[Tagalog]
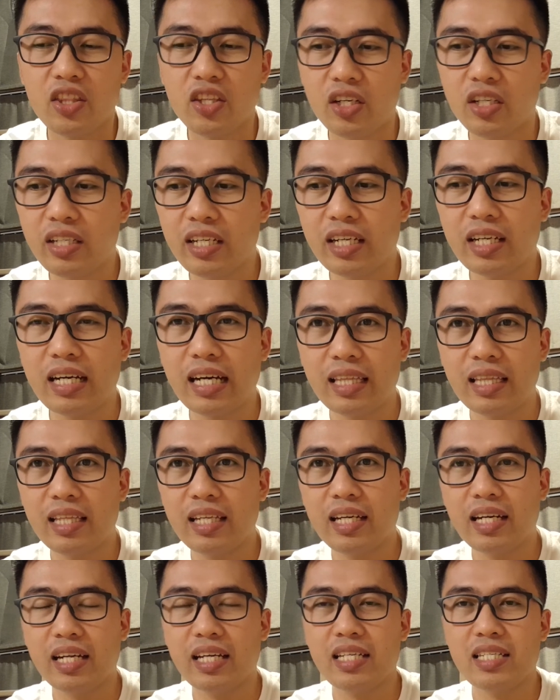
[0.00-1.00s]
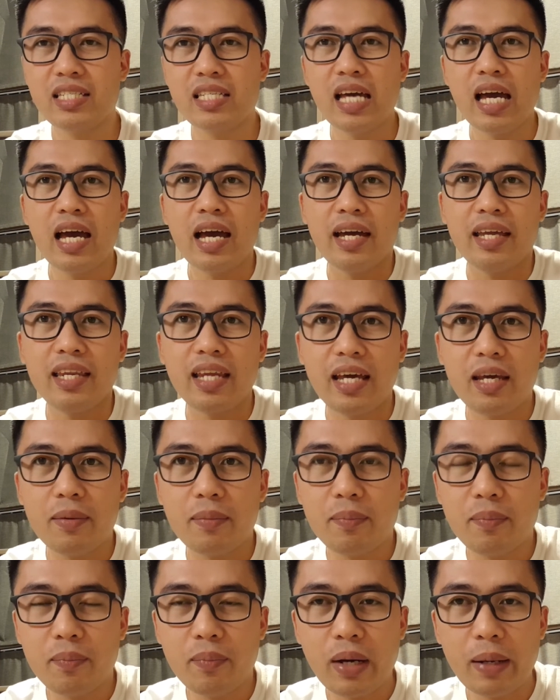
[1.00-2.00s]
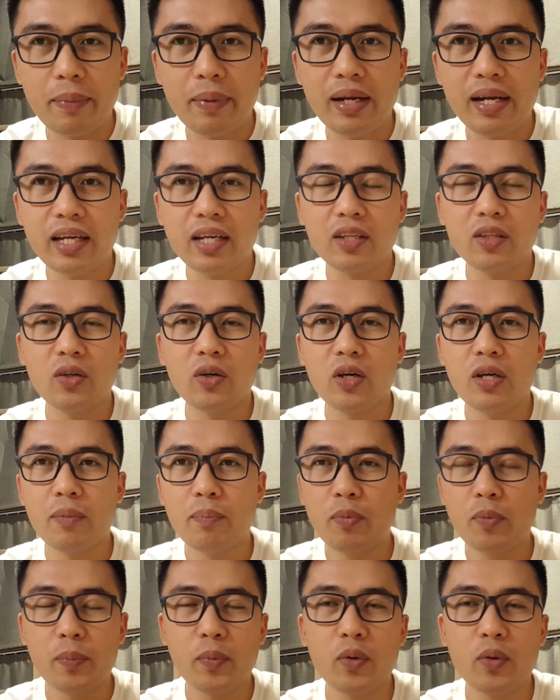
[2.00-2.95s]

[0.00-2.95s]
dirty cutleries na ibabalik doon,